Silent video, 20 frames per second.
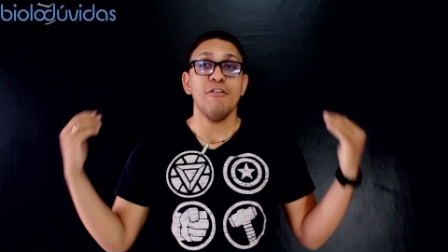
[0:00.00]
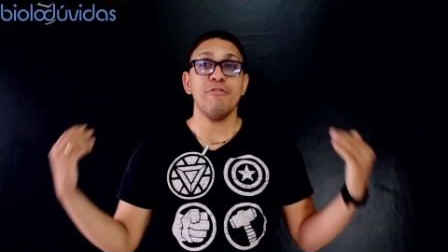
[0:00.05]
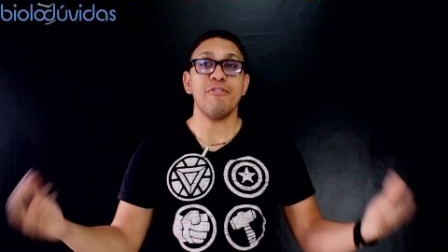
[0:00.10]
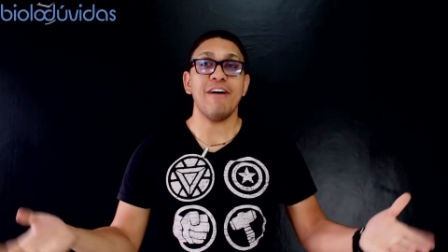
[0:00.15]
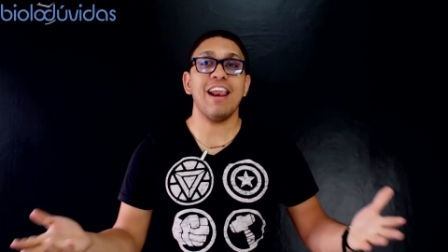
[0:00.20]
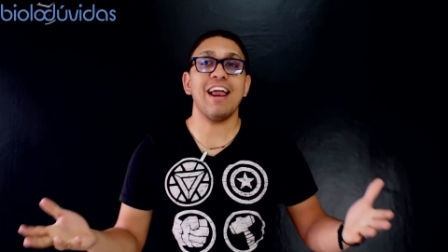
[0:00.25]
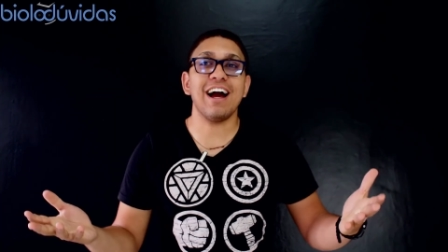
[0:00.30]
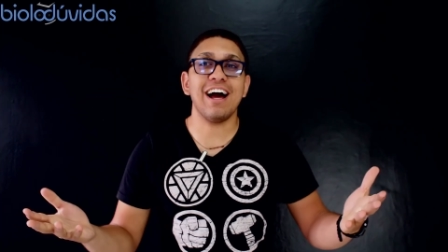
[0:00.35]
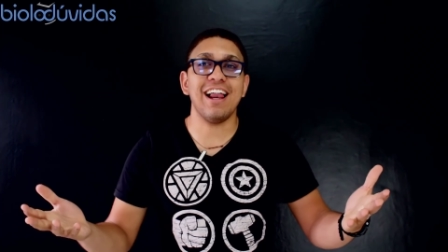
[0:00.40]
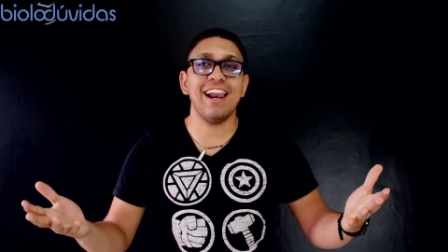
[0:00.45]

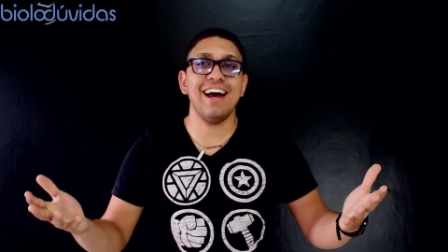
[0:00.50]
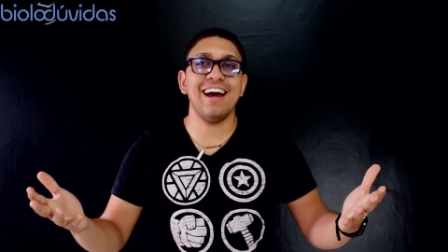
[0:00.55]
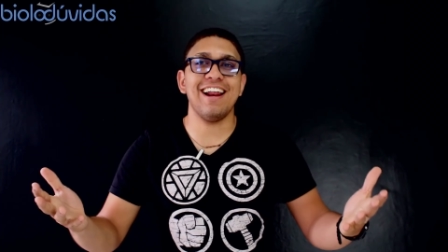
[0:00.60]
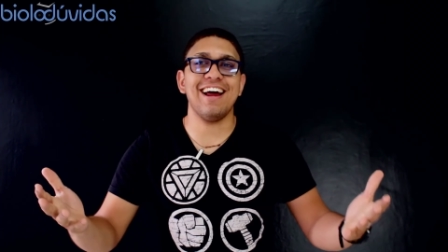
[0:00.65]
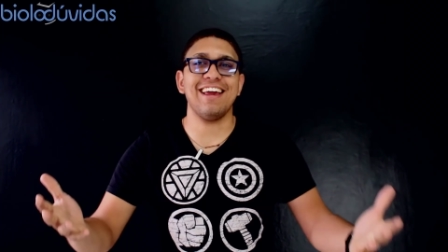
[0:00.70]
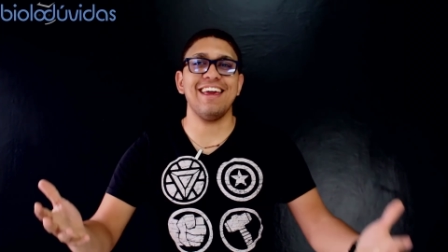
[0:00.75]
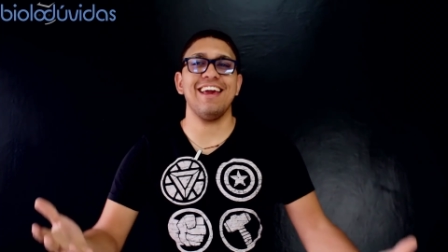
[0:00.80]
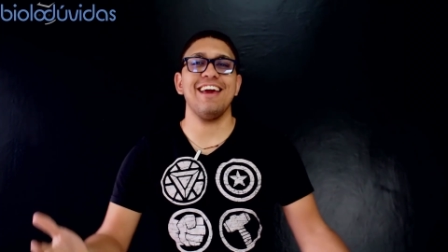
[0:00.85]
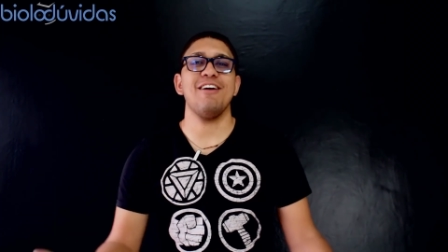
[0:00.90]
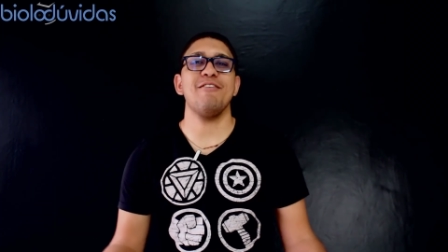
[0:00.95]
Fala
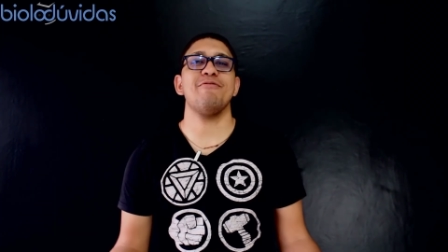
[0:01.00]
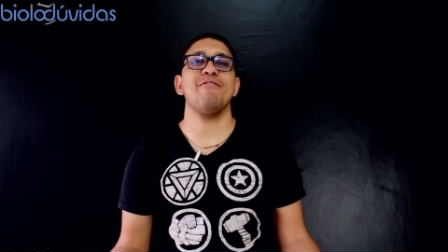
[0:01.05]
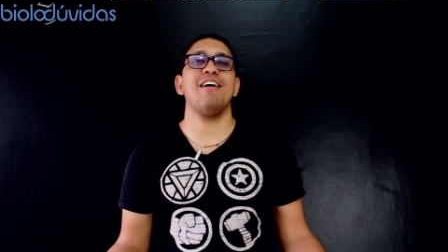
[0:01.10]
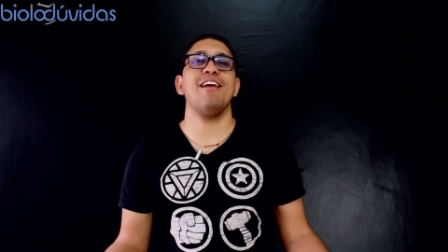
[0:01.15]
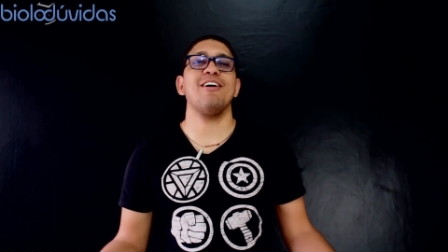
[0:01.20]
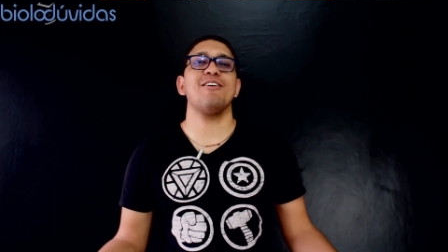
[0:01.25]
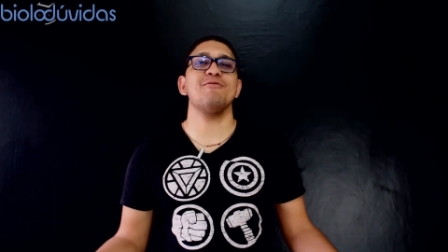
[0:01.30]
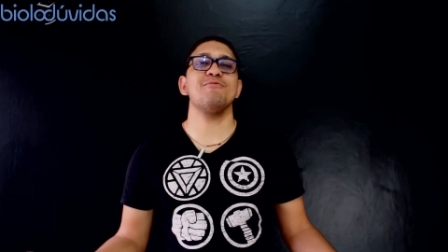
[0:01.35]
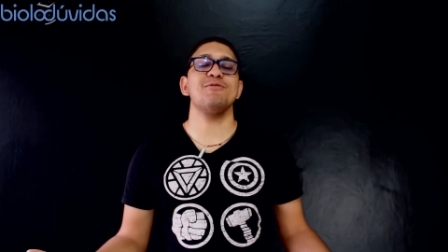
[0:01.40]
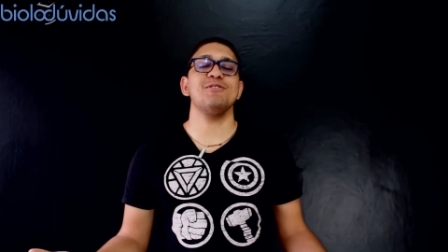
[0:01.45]
galera, aqui quem
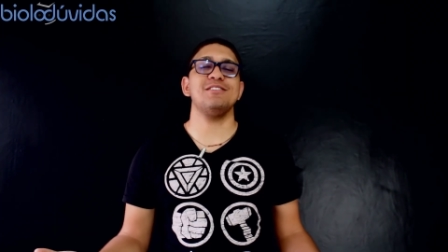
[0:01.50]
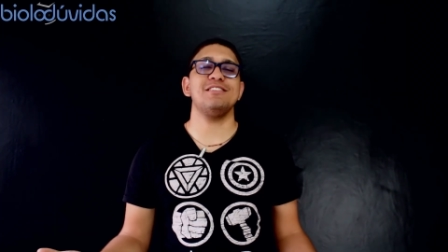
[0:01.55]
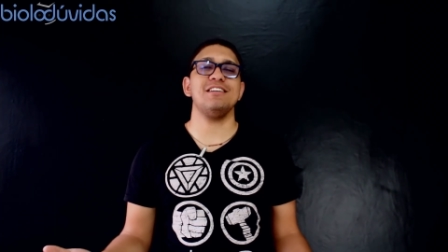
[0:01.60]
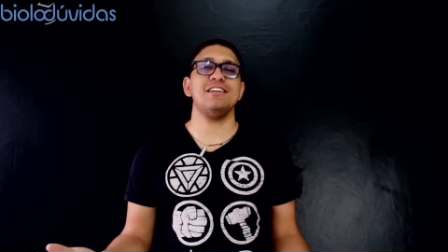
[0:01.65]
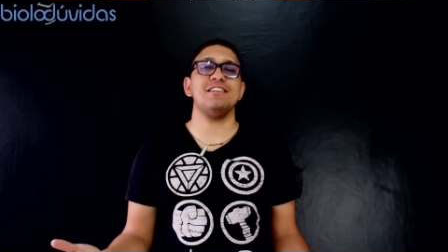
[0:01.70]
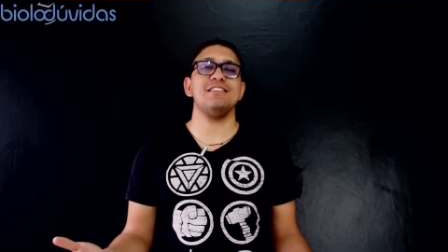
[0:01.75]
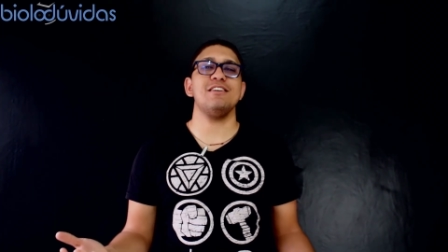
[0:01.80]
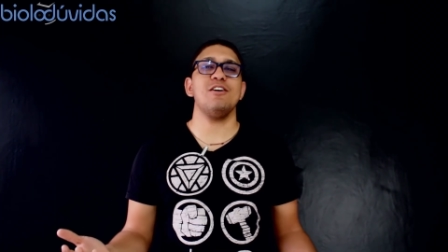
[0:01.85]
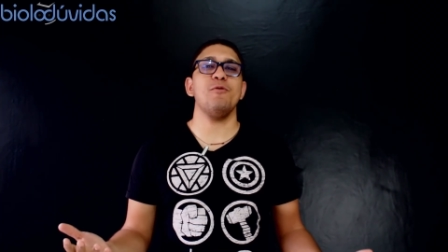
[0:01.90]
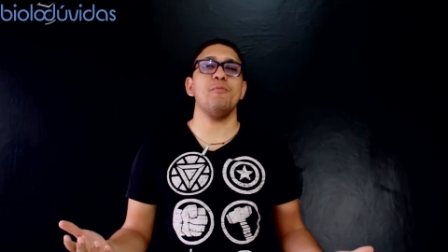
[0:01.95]
fala com
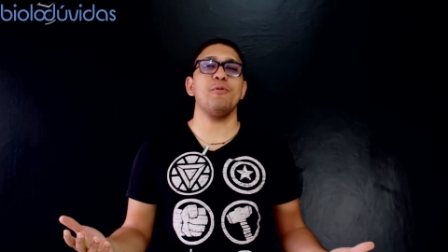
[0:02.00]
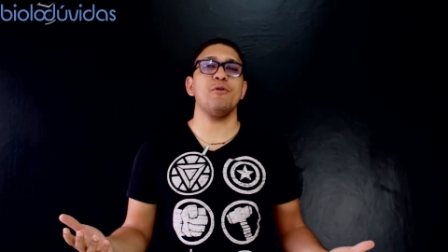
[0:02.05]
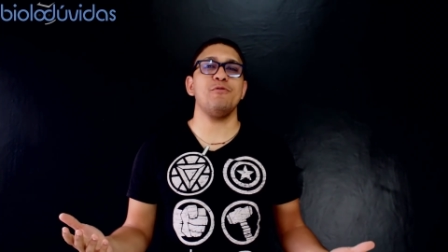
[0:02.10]
vocês é o